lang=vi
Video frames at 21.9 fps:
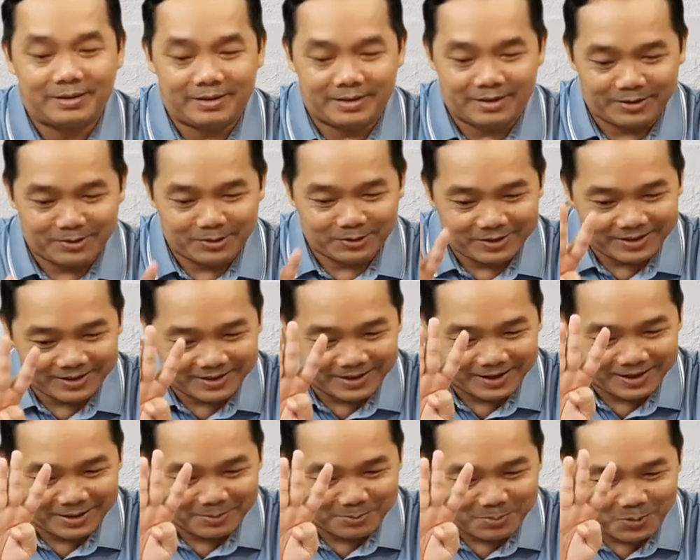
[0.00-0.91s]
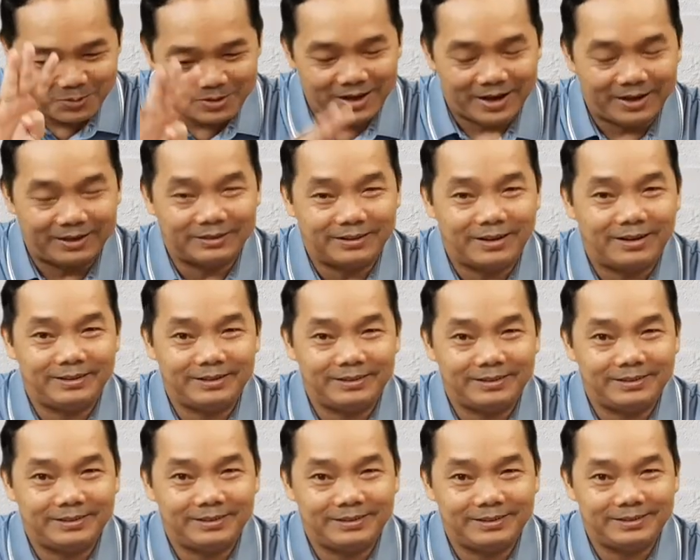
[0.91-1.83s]
Chỉ có tất cả là 4 lần thôi.
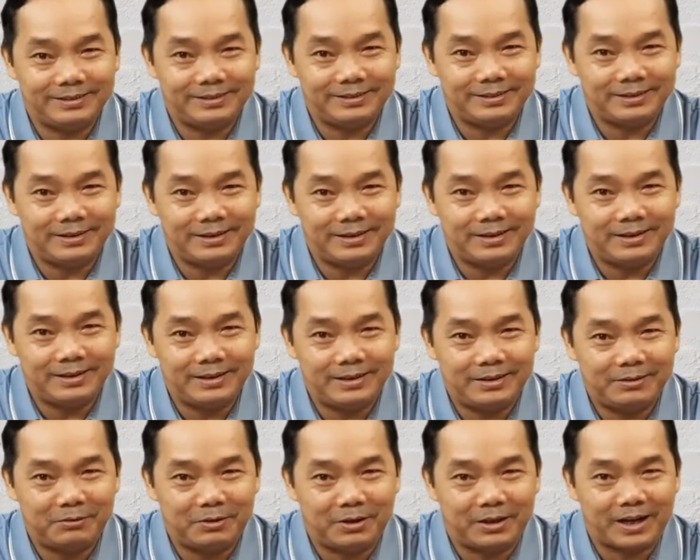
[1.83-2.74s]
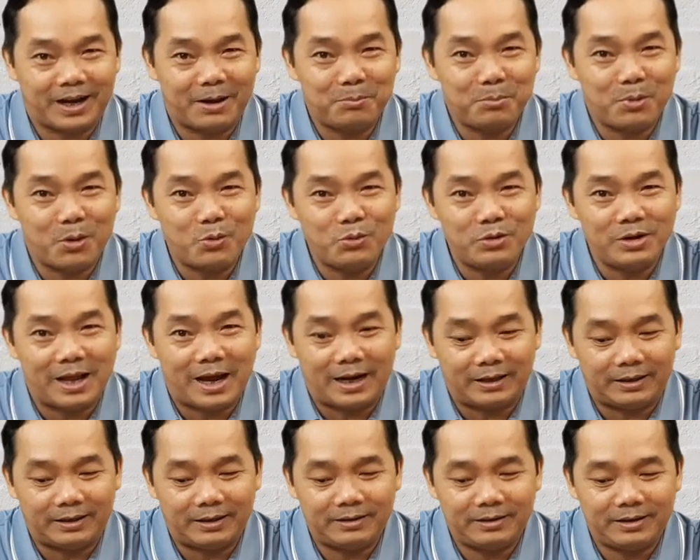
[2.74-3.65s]
Và cả 4
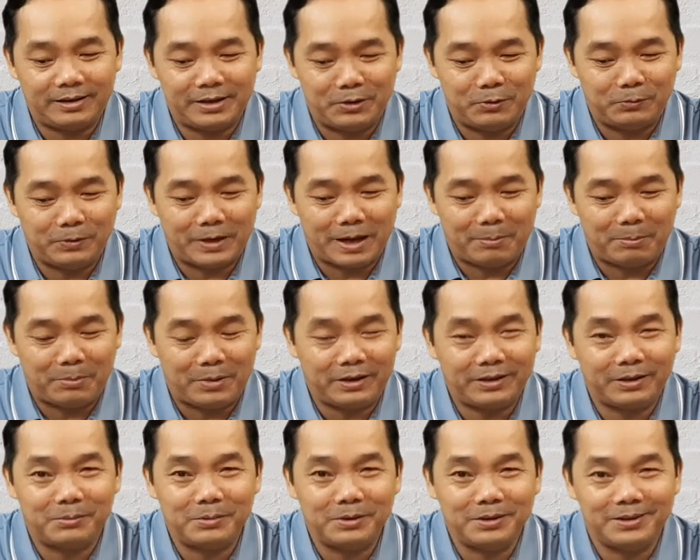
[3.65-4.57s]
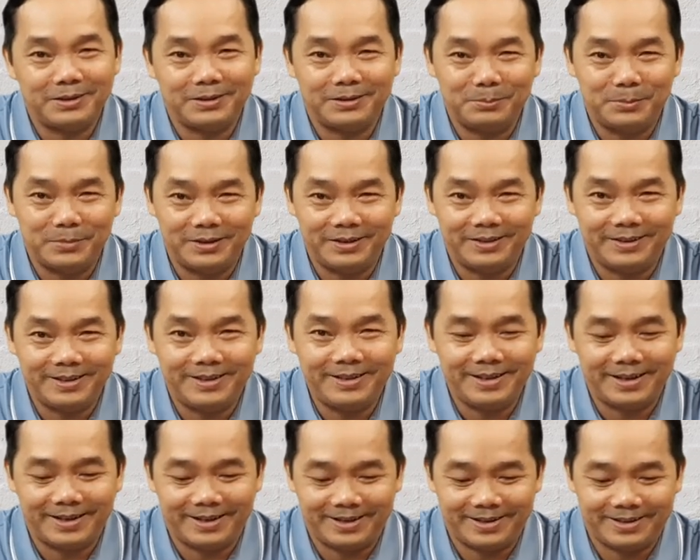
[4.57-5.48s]
lần đó nó đều nằm ở trong cái chương
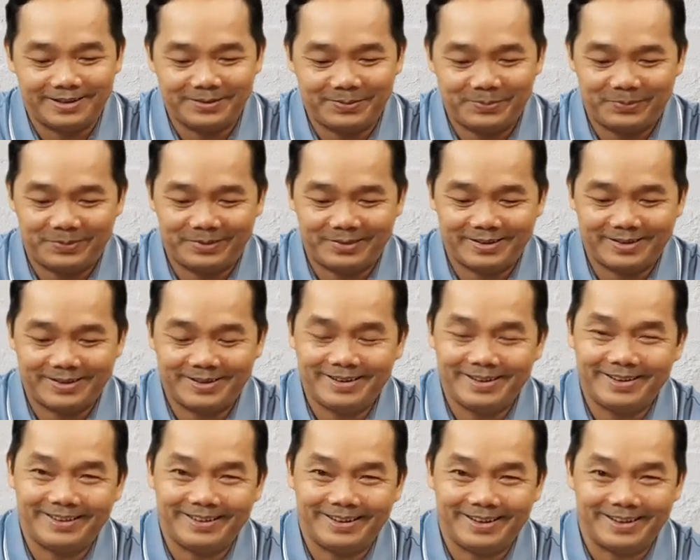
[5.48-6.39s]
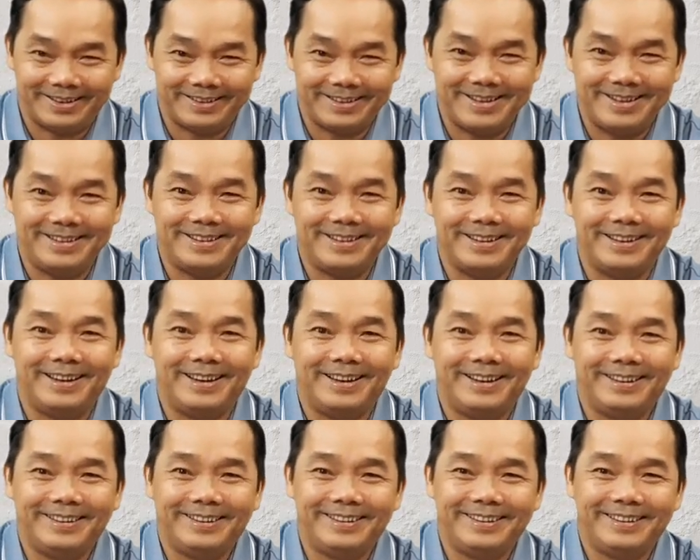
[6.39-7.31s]
19 này. Ngạc nhiên chưa?
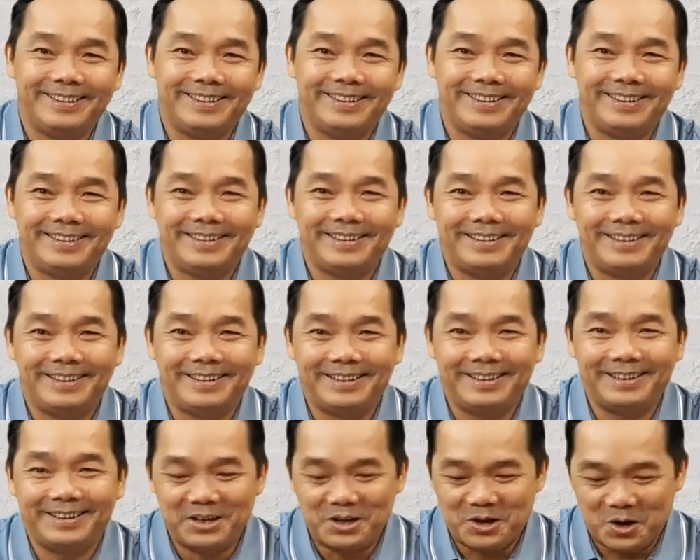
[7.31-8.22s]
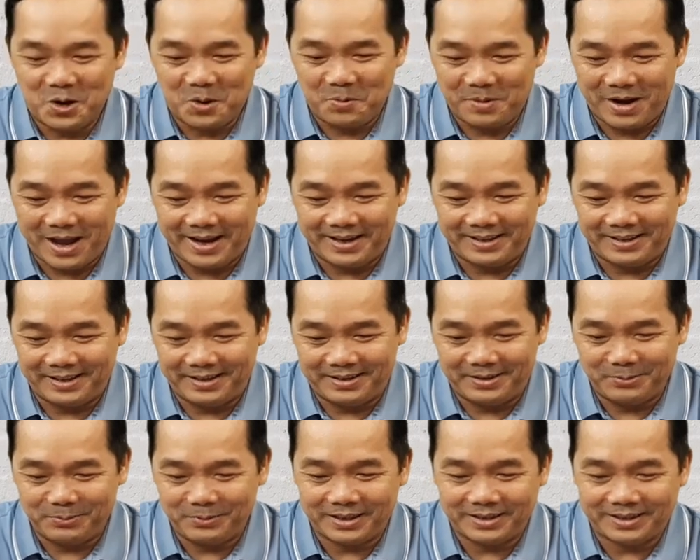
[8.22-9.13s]
Hôm nay thì
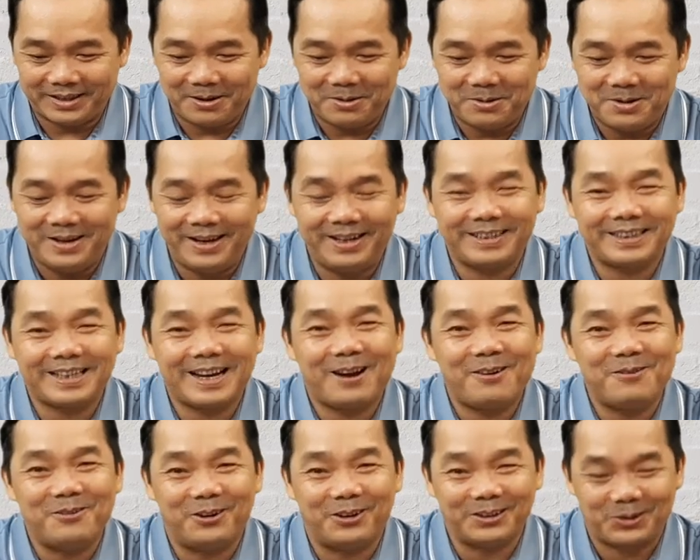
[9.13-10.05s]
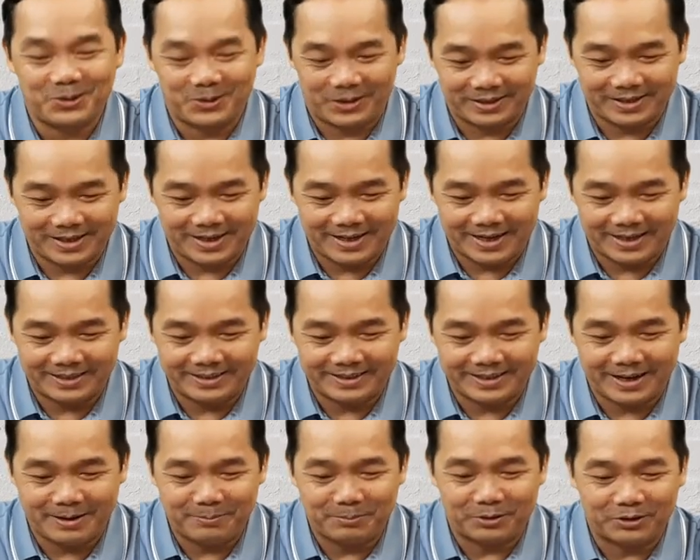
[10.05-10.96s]
chúng ta sẽ không đi sâu vào cái chuyện đó. Anh
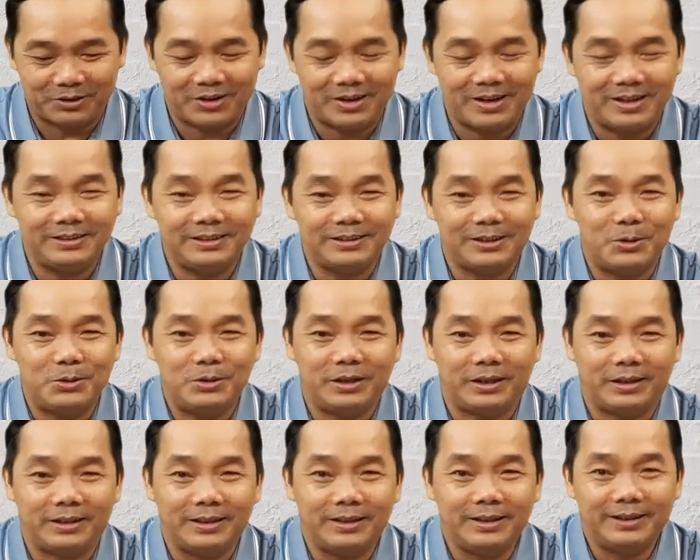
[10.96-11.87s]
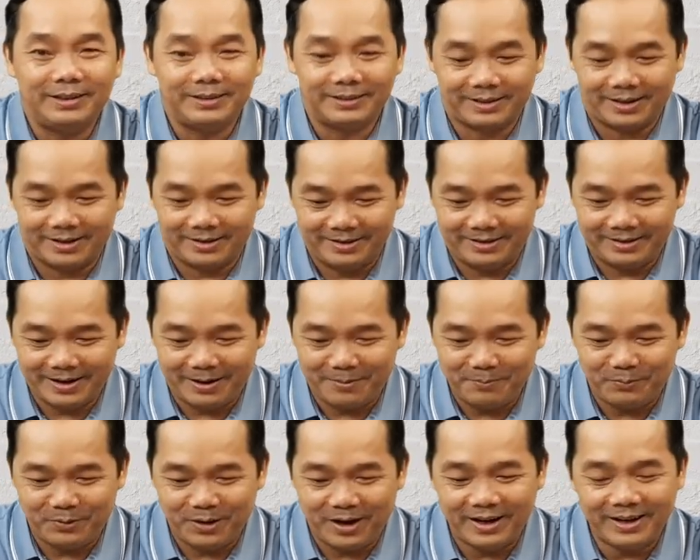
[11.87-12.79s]
chị em nào có hứng thú rồi tự
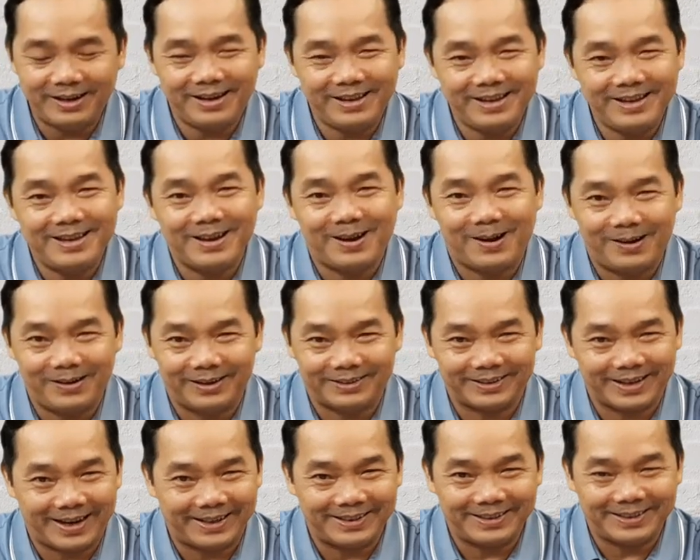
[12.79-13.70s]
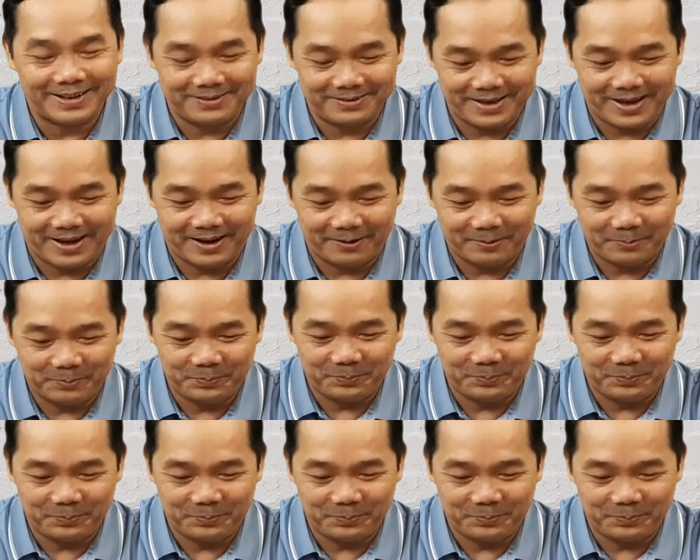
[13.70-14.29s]
khám phá cái lý do là tại sao nha.